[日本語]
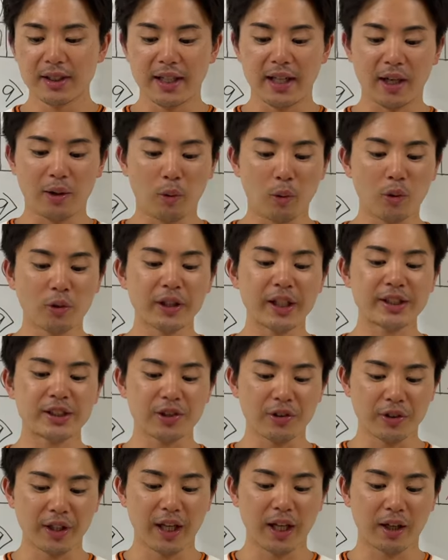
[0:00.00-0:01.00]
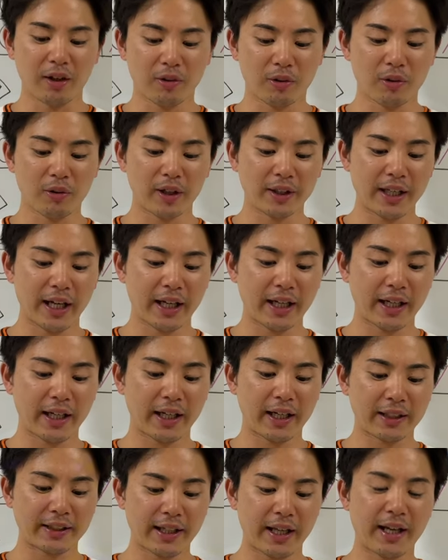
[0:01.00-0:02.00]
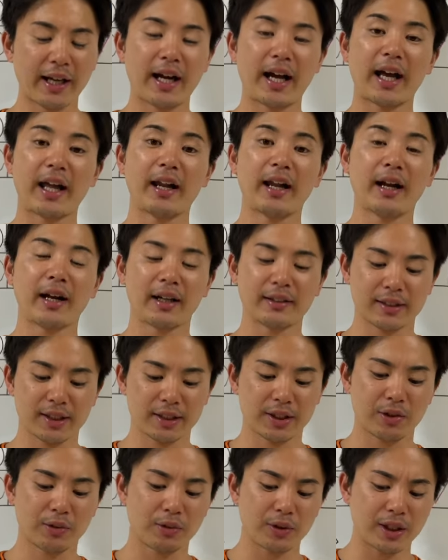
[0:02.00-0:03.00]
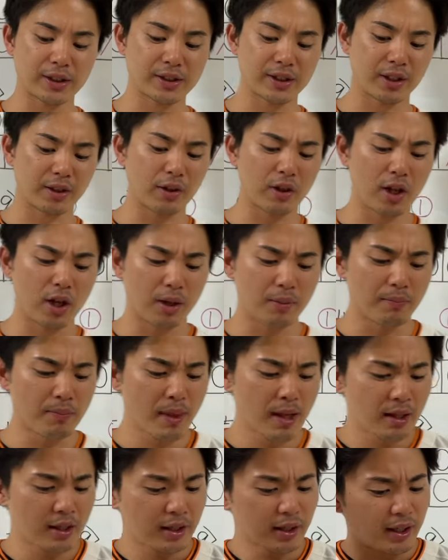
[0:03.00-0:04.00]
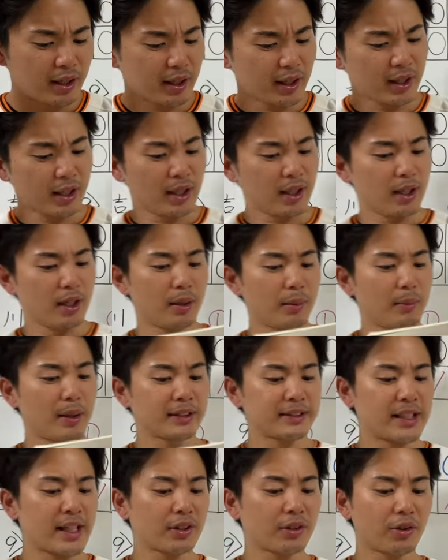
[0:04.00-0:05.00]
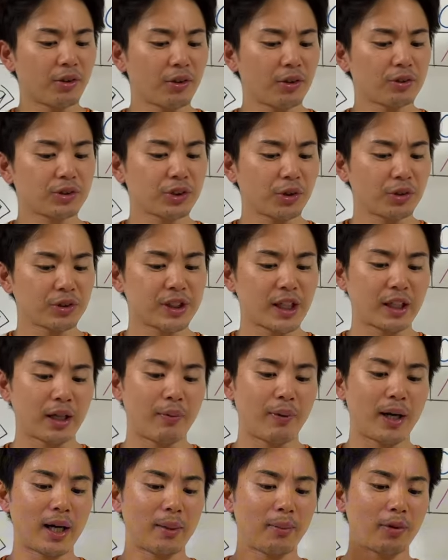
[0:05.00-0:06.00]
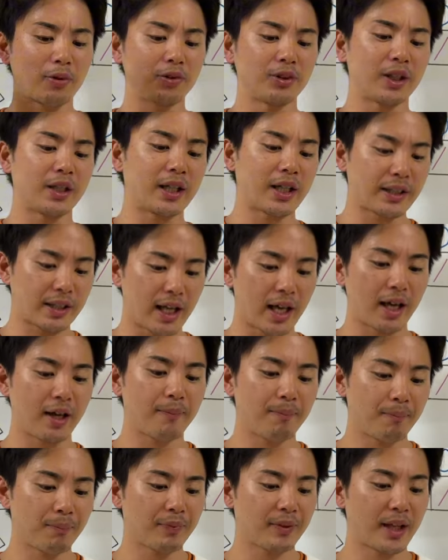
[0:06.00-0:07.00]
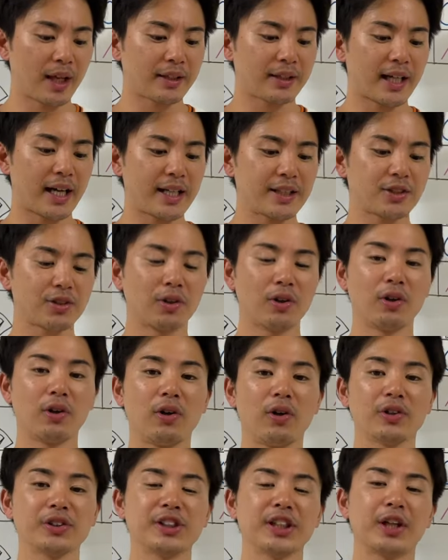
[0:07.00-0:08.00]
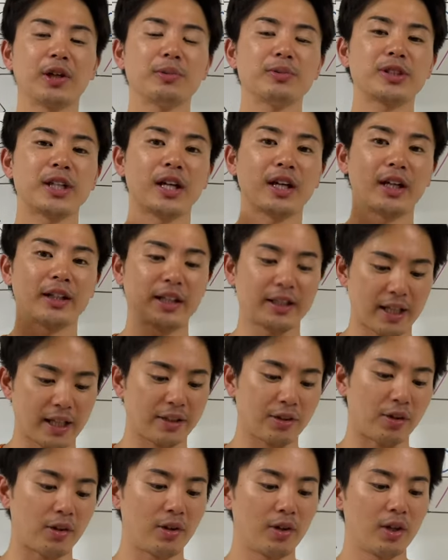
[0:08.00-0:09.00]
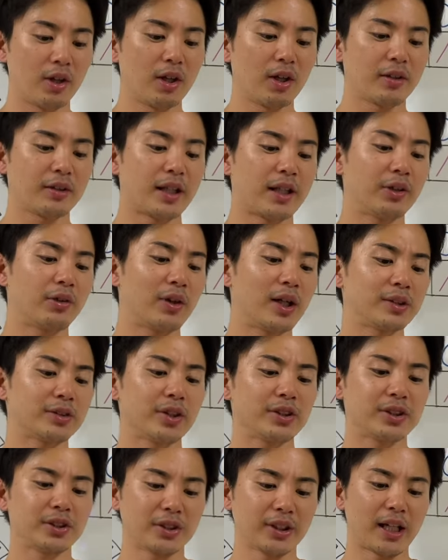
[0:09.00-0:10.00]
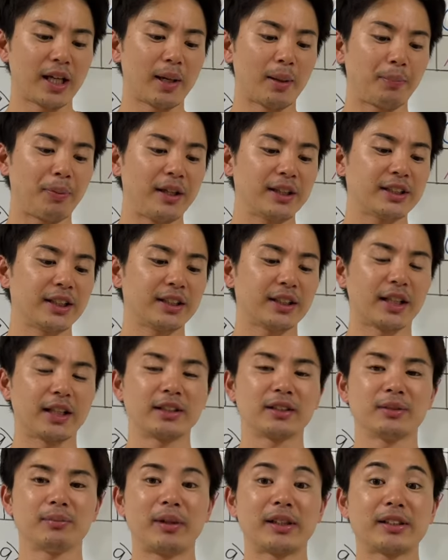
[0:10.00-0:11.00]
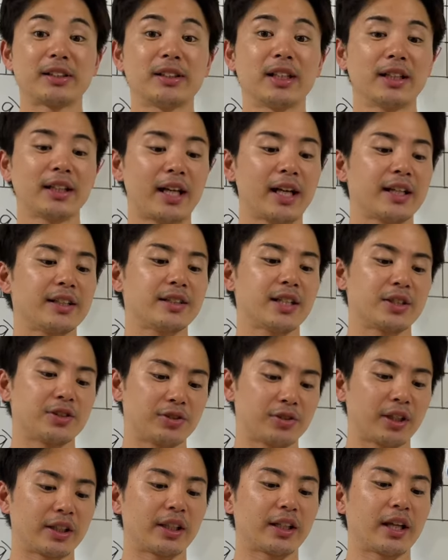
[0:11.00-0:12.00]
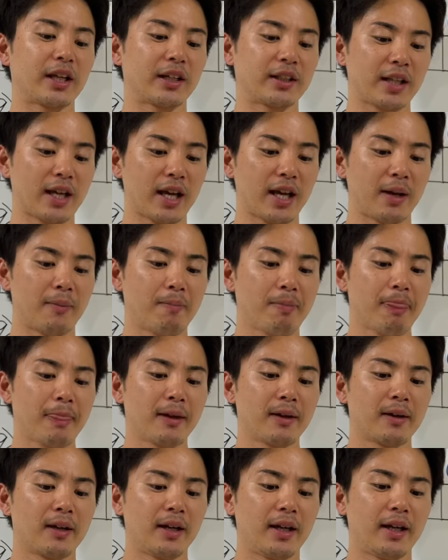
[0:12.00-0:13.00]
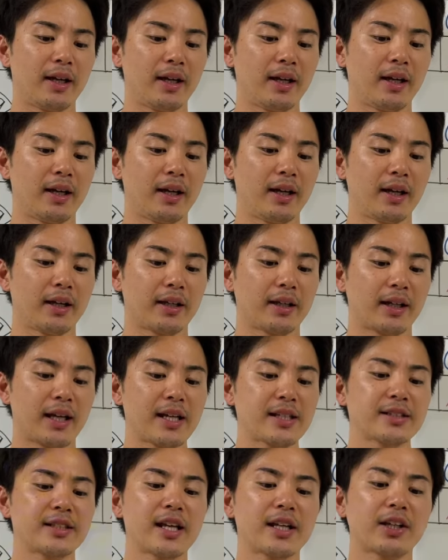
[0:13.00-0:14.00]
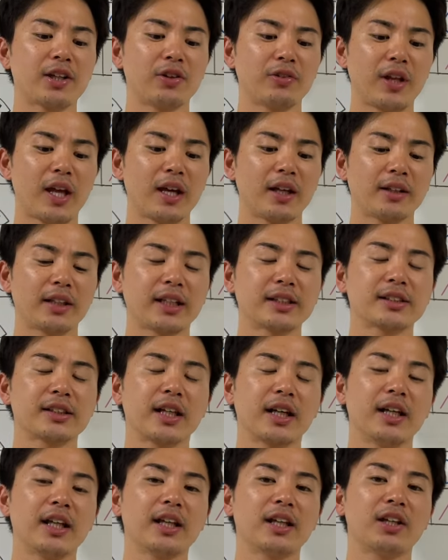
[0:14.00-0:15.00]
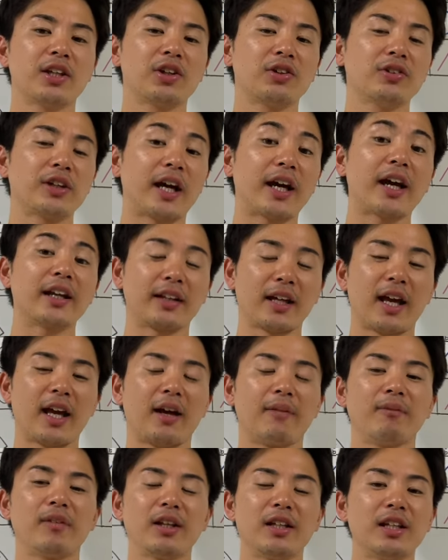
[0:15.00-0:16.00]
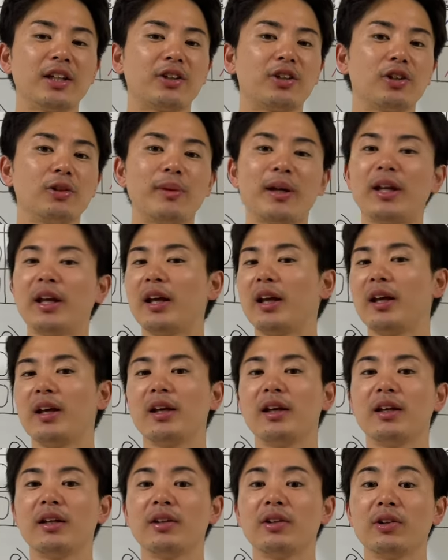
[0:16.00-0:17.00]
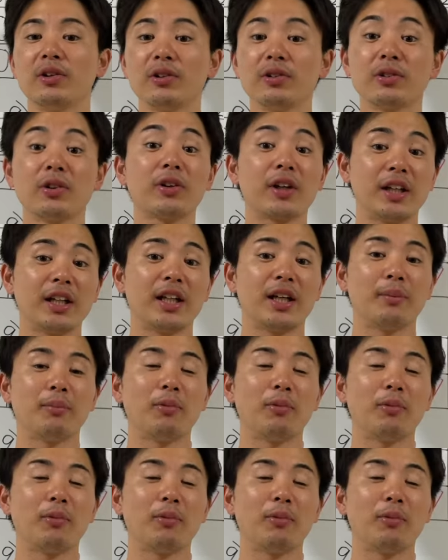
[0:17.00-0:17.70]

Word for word: えー、ここですよね、ここはなかなか点が入らなかったってところなんですけど、えー、まあ先頭の長野さんがフォアボールで出て、で、ダイソー、重信さんが出てと。で、ノーアウト1位で、ピンチヒッター、増田大輝選手が出てきて、えー、牽制球ね、確か1球投げて、で、2球目の時に、